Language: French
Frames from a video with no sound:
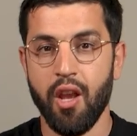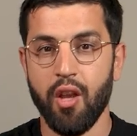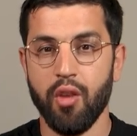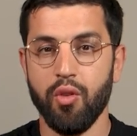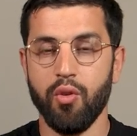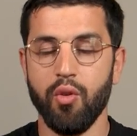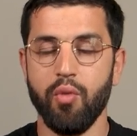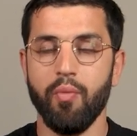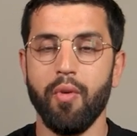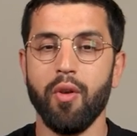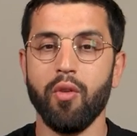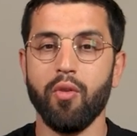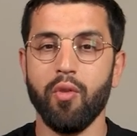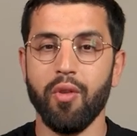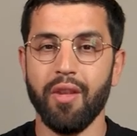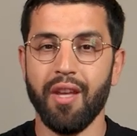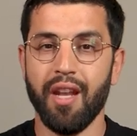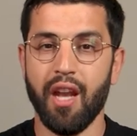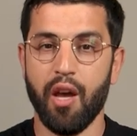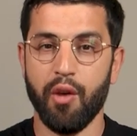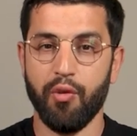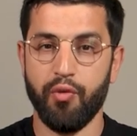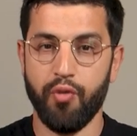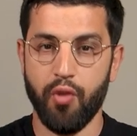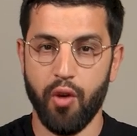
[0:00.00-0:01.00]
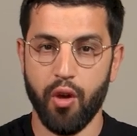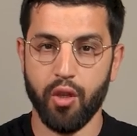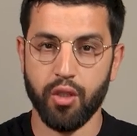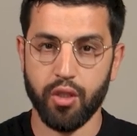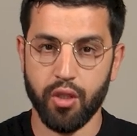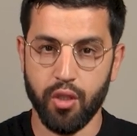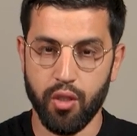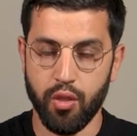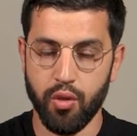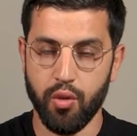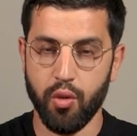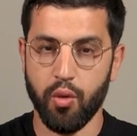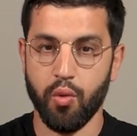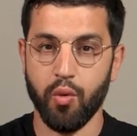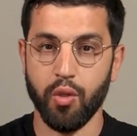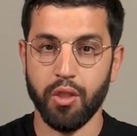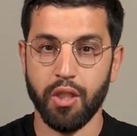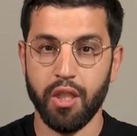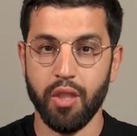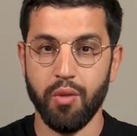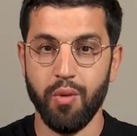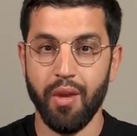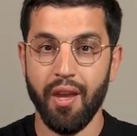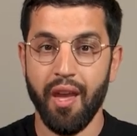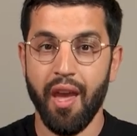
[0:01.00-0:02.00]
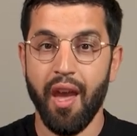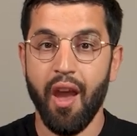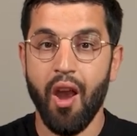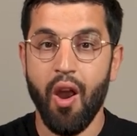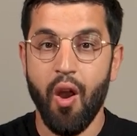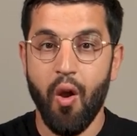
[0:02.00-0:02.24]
de me donner la force de continuer.